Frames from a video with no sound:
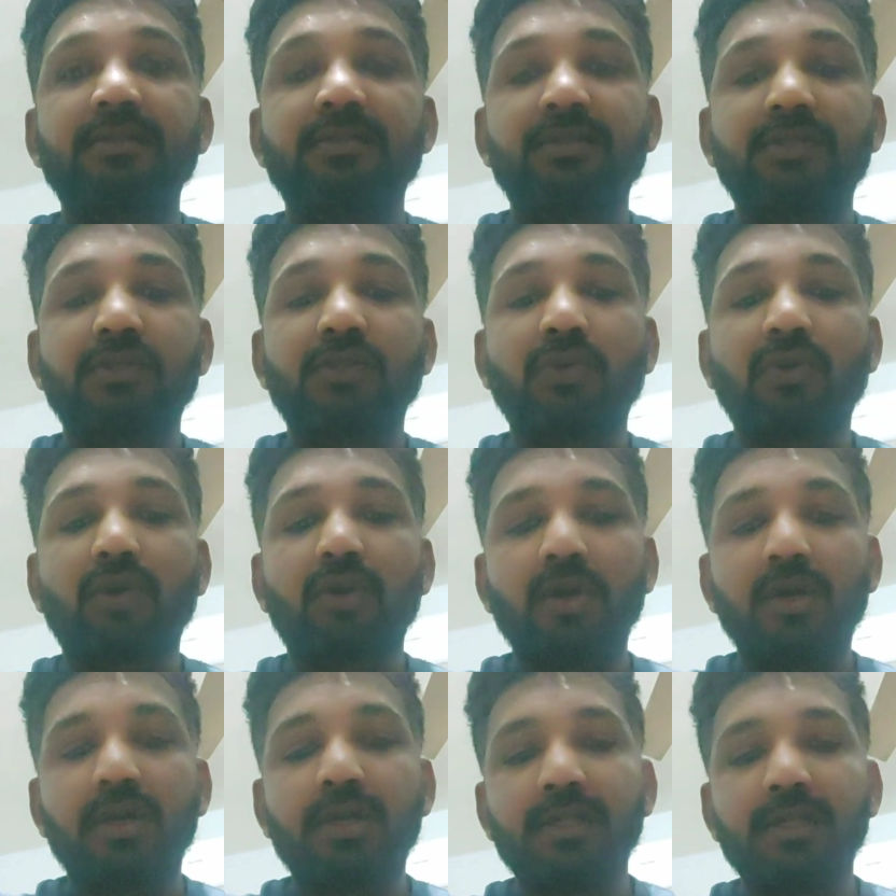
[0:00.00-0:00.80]
सो
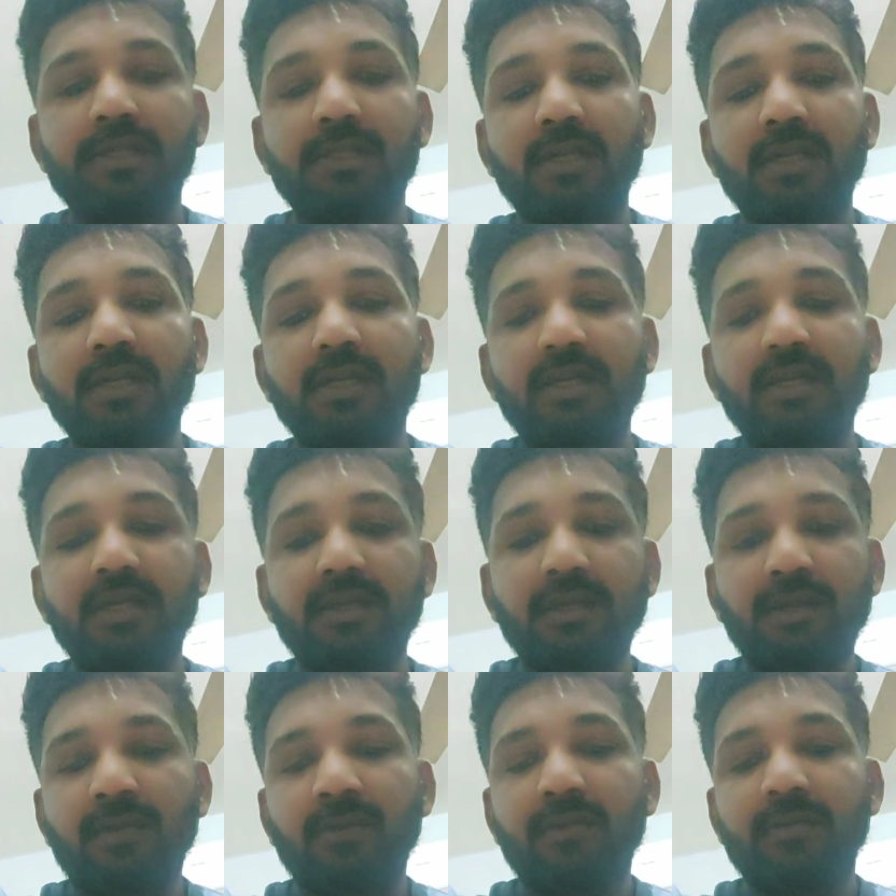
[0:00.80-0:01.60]
कॉल्ड
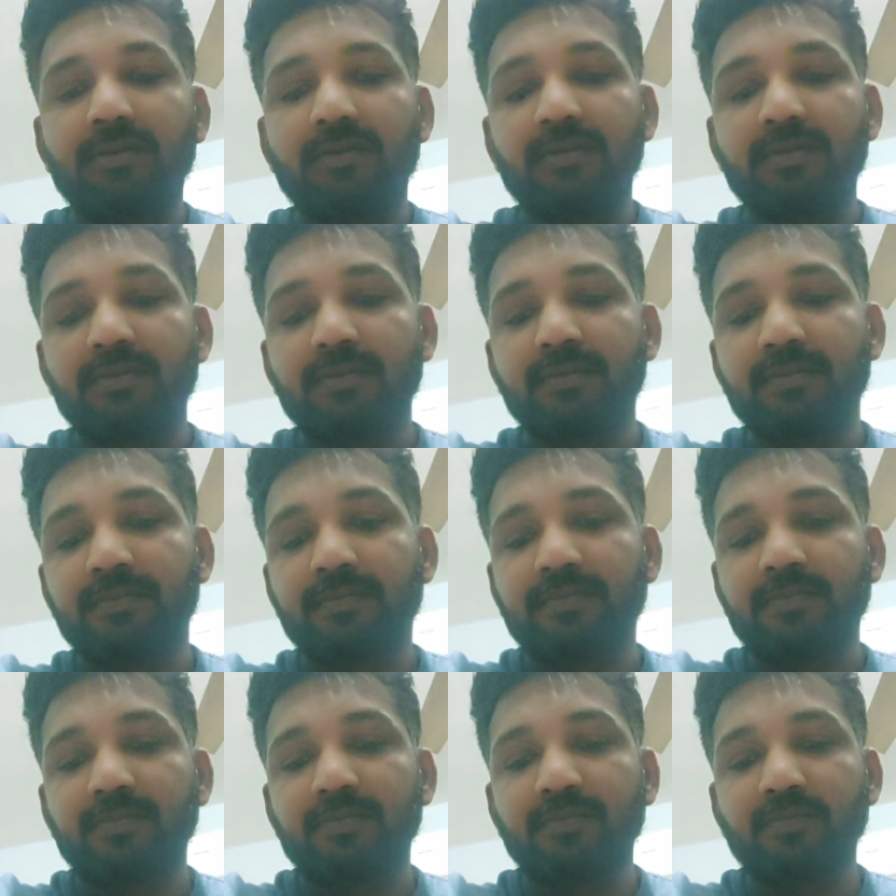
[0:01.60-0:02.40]
कंसल्टेंट
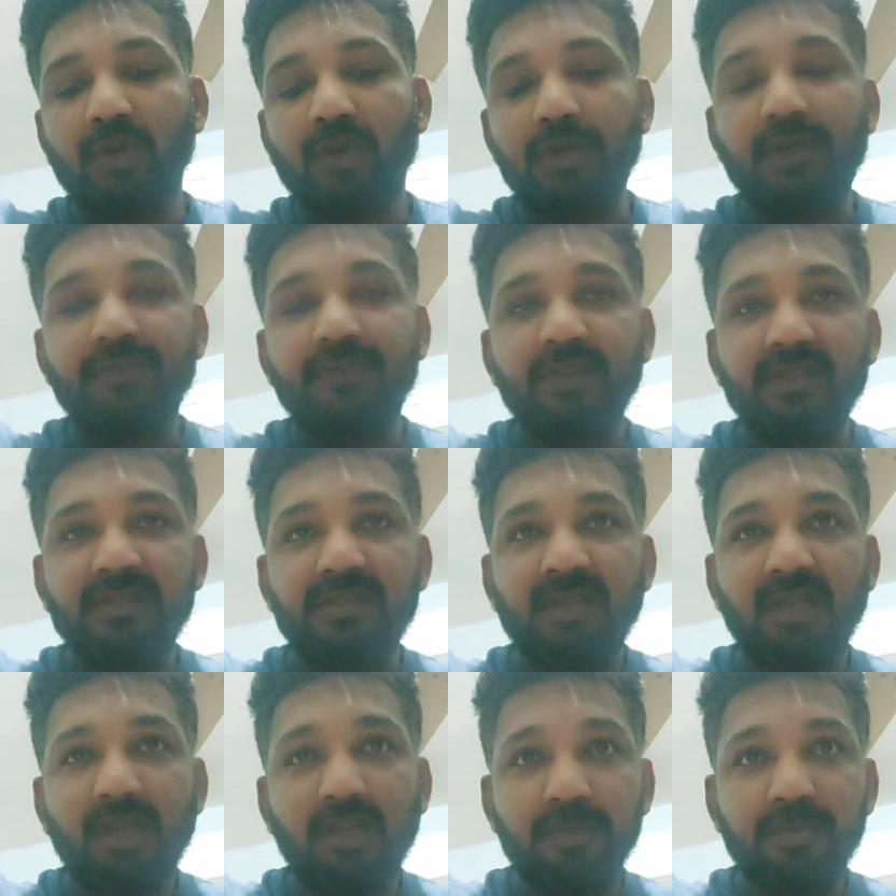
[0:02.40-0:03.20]

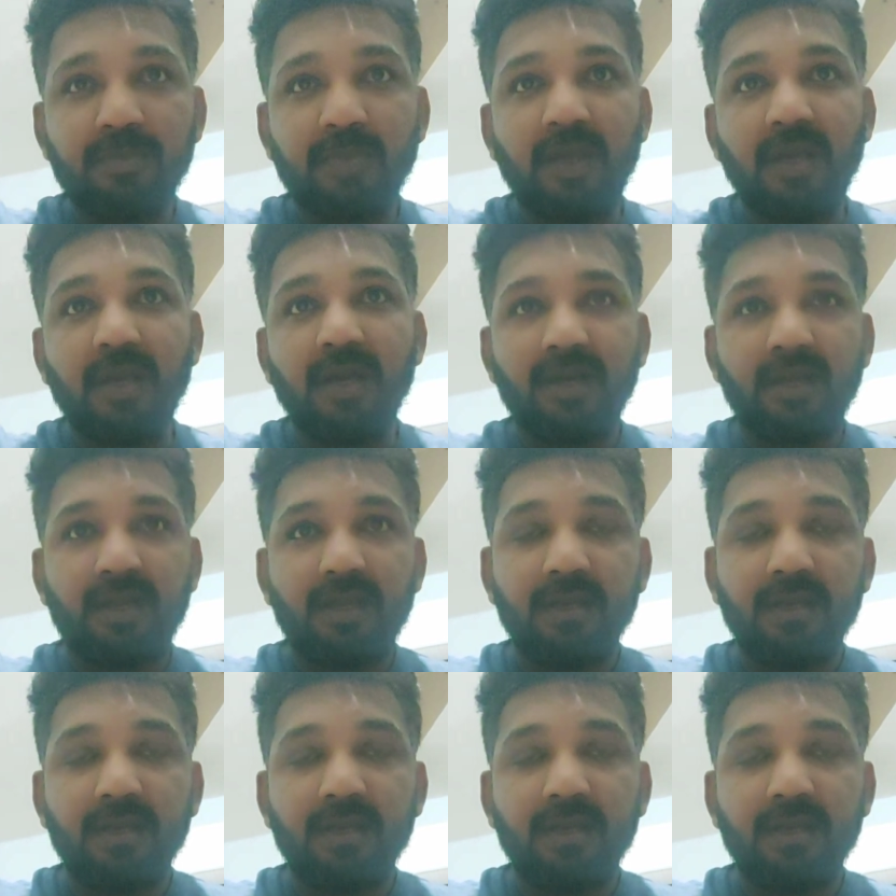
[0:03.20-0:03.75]
मोटिवेशनल स्पीकर